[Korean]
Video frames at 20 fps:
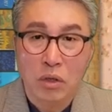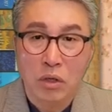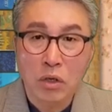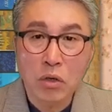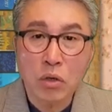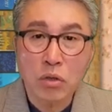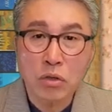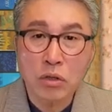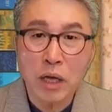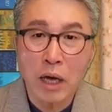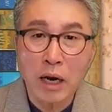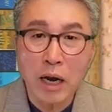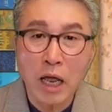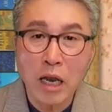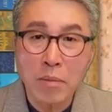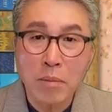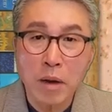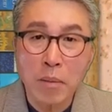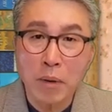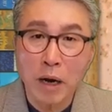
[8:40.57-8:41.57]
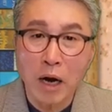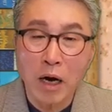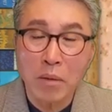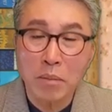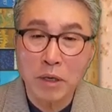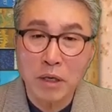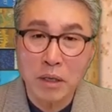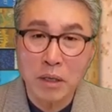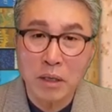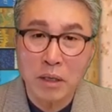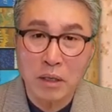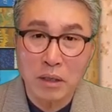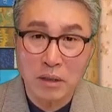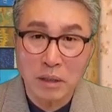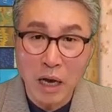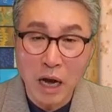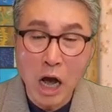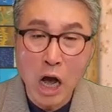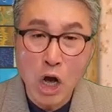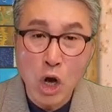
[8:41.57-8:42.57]
이것은 하나님의 마음이
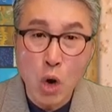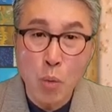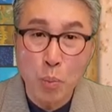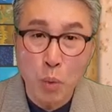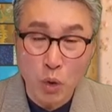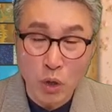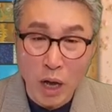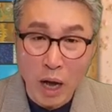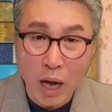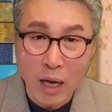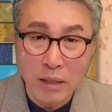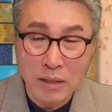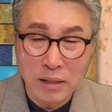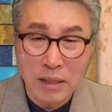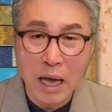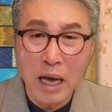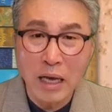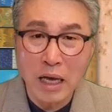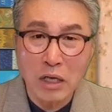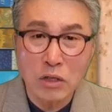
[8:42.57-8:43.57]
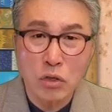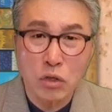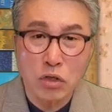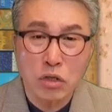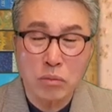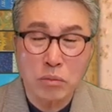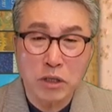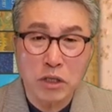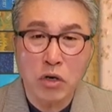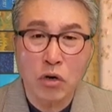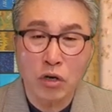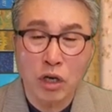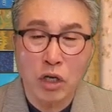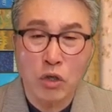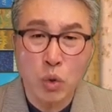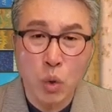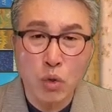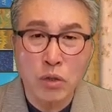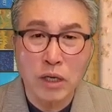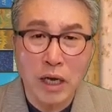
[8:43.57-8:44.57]
상한 것보다 상해서 지금
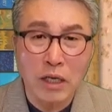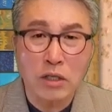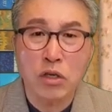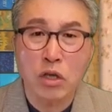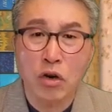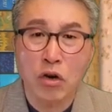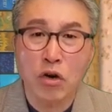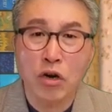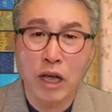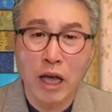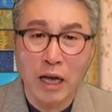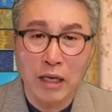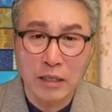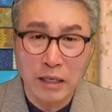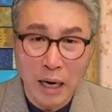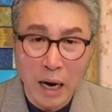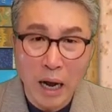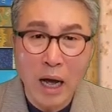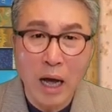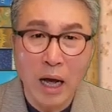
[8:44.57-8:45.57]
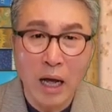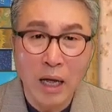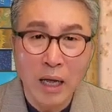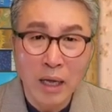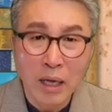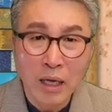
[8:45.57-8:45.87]
이렇게 속상해서 이러는 게 아니라